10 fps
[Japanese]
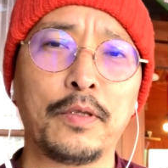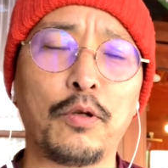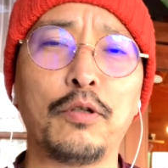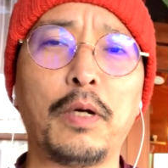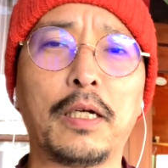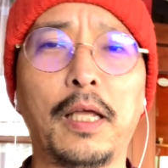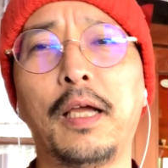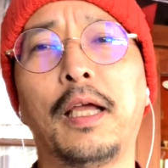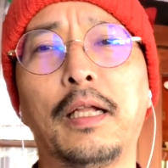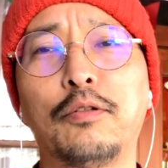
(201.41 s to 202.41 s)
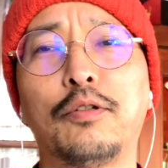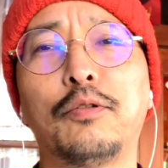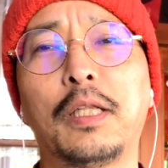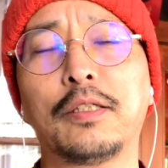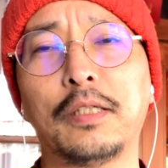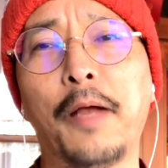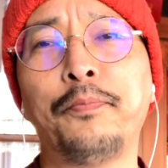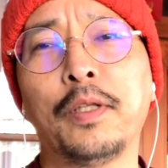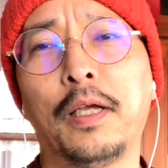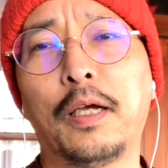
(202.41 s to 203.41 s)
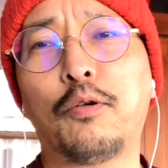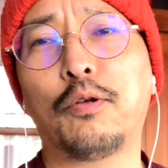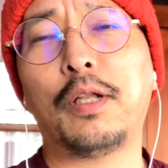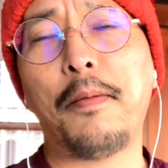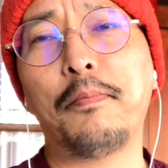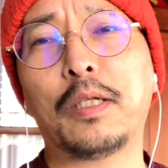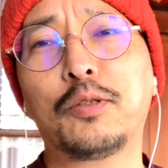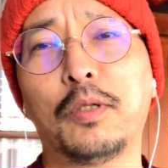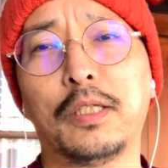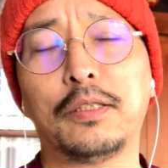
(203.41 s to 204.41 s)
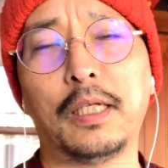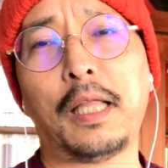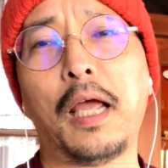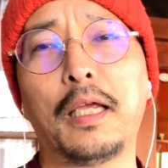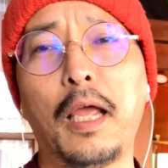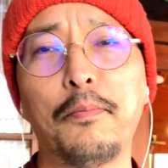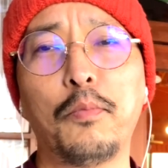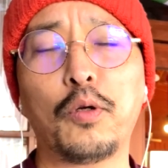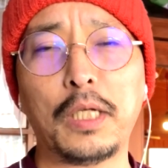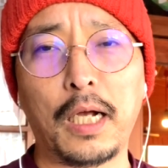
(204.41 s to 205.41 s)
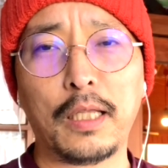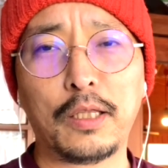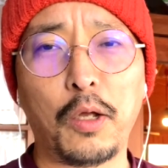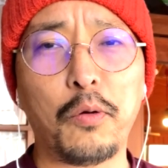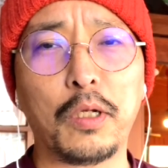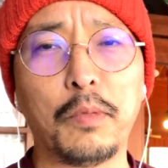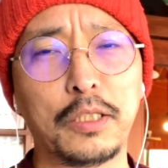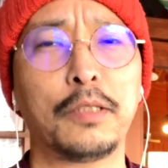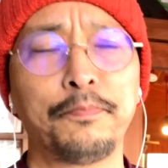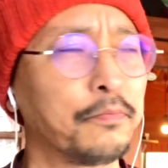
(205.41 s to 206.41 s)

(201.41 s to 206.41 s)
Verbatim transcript: というわけで、えー、ルルルはですね、えー、この年末もですね、大変盛り上がっております。